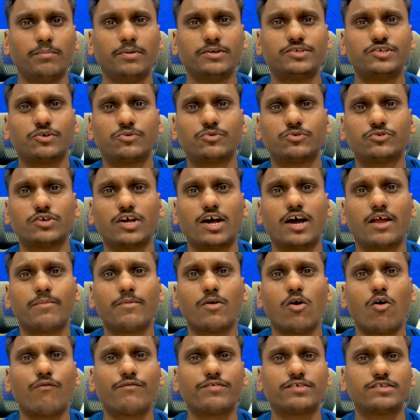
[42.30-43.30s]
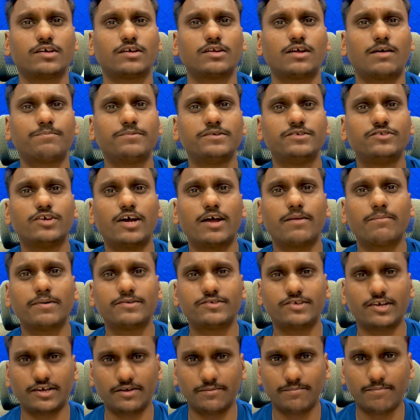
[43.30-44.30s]
बच्चे कुछ आर्मी ऑफिसर अपनी जान
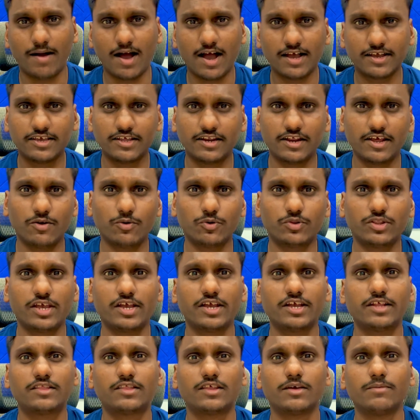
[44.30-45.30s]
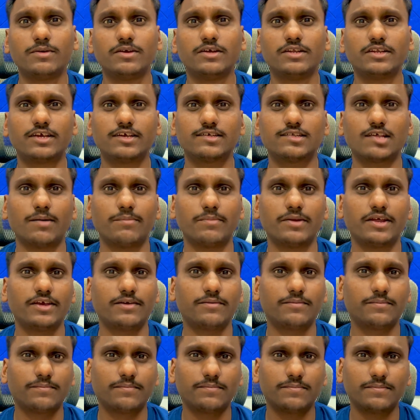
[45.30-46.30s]
बचा के भागी रहे होते हैं कि तभी इनके सामने
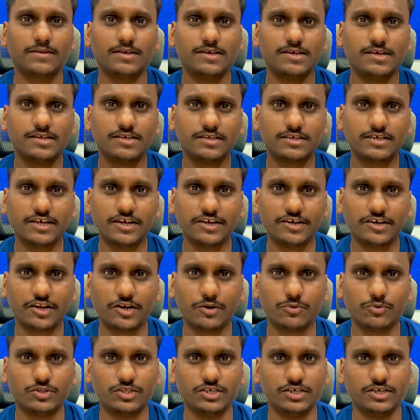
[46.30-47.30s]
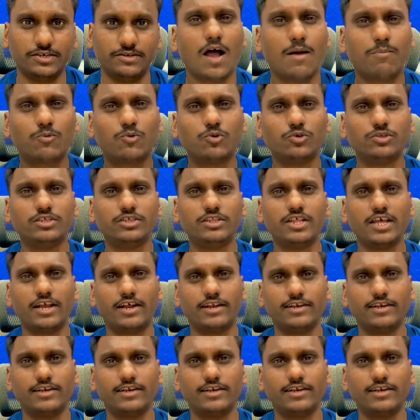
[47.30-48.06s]
इनकी एंट्री होती है आप खुद ही देख